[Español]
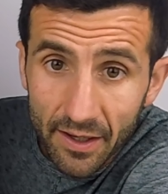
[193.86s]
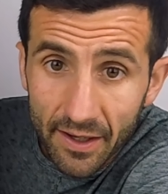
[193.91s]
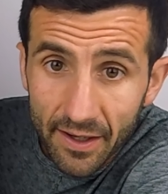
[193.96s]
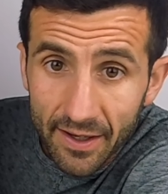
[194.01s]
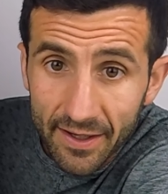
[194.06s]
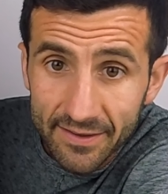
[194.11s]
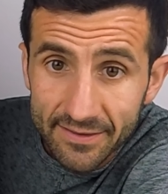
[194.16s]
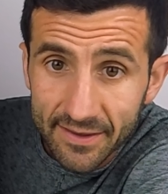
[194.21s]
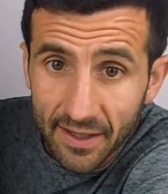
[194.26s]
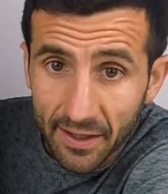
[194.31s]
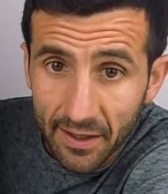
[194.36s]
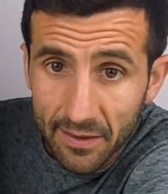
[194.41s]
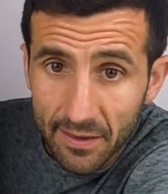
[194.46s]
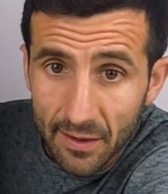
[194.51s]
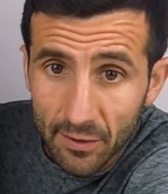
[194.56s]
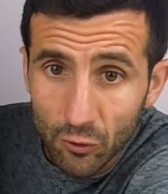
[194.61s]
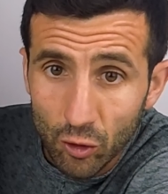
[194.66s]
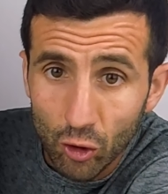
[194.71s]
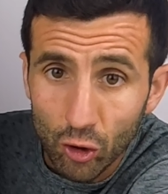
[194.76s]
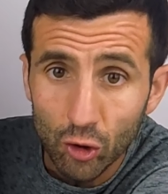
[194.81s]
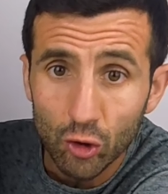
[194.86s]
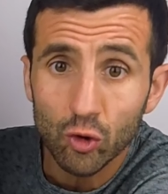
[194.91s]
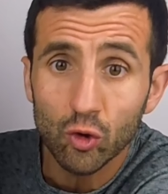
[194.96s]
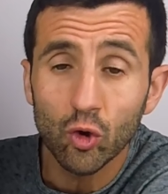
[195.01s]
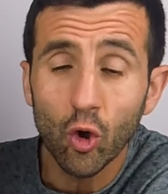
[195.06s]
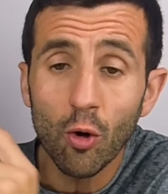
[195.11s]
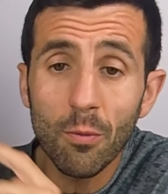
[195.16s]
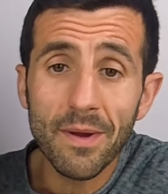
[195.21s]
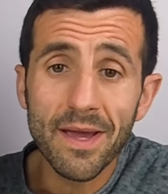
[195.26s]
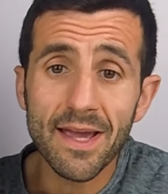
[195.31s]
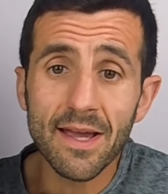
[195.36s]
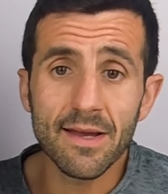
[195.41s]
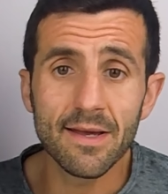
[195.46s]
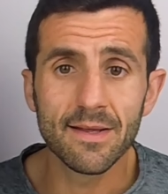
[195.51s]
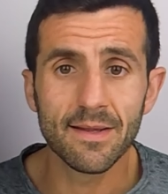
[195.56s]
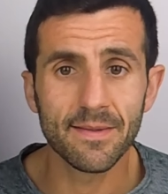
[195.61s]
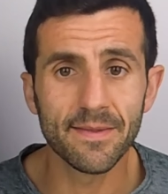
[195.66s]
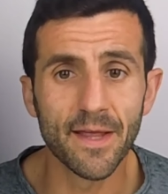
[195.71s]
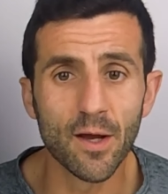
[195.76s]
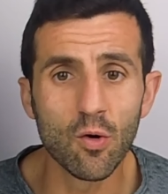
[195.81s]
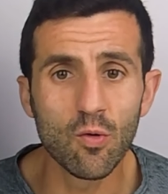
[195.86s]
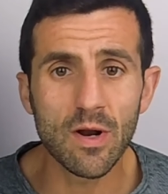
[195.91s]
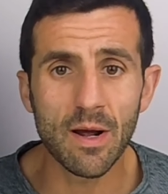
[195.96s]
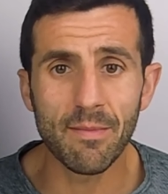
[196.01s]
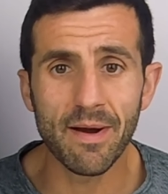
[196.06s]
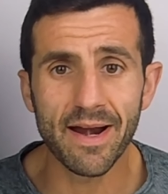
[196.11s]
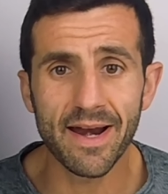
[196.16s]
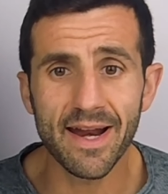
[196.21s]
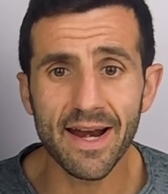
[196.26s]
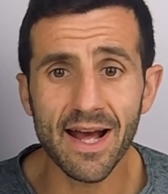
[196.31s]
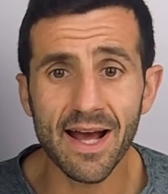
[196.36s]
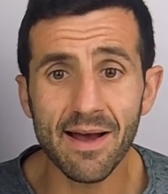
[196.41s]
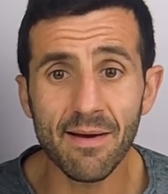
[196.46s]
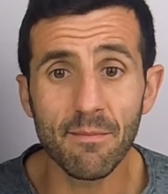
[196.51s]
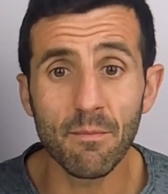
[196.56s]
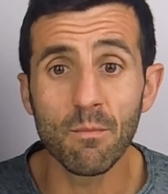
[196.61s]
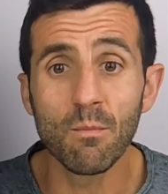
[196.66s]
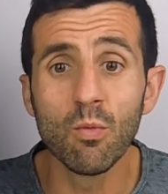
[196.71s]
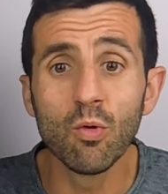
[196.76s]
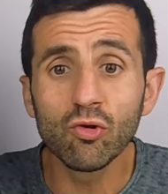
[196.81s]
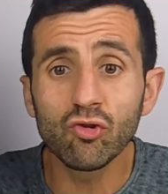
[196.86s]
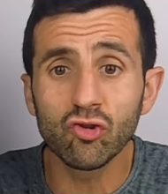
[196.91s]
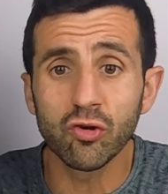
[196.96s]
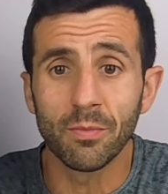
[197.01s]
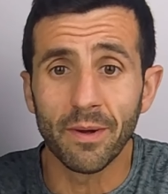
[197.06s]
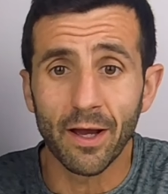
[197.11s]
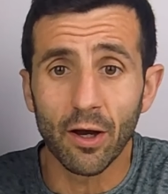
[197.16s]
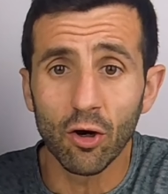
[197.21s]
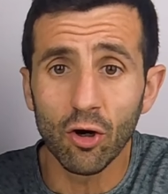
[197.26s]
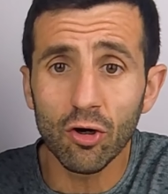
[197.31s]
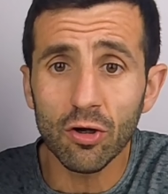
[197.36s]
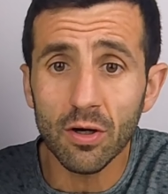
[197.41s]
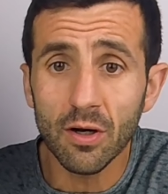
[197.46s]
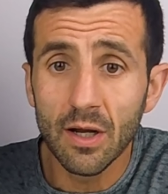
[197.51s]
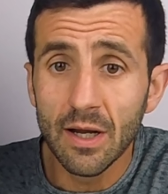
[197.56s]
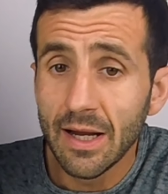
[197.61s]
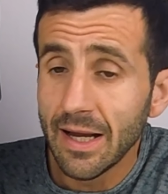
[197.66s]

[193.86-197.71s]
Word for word: este receptor tome de una manera mucho mejor